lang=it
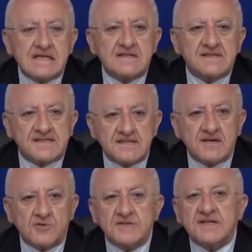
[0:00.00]
Il
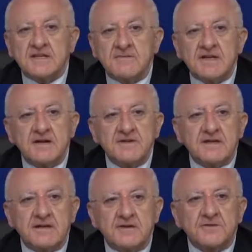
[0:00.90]
sindaco di Santa Maria mi ha
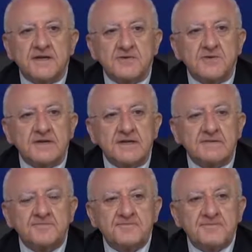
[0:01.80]
raccontato
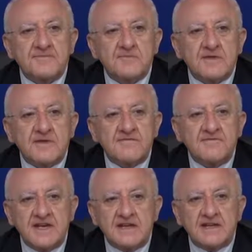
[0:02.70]
che
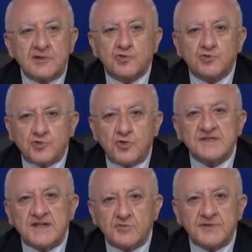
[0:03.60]
vi era il tutto
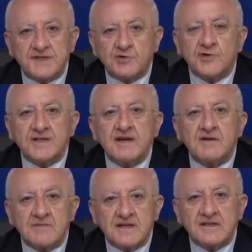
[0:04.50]
esaurito negli
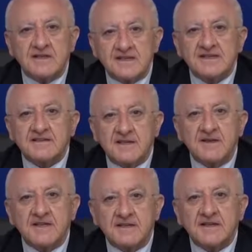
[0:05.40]
alberghi di Santa
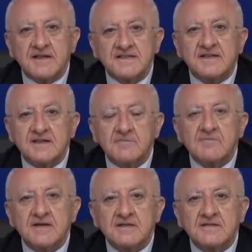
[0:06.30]
Maria di
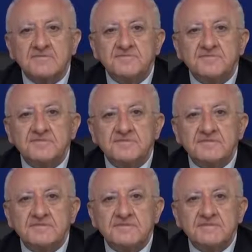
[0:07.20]
Castellabate.
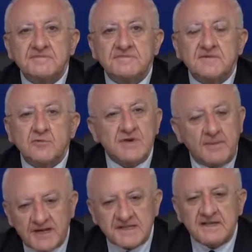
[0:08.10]
Una
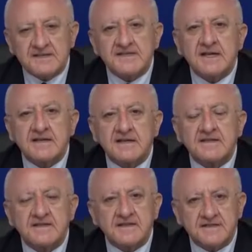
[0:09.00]
presenza anche
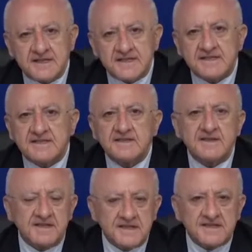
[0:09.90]
di tedeschi,
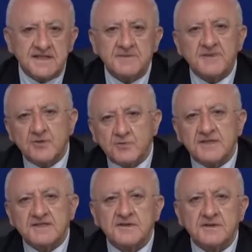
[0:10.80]
richieste di
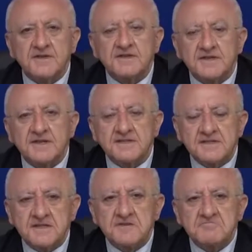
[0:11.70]
prenotazione di
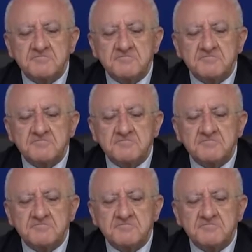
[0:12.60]
tedeschi,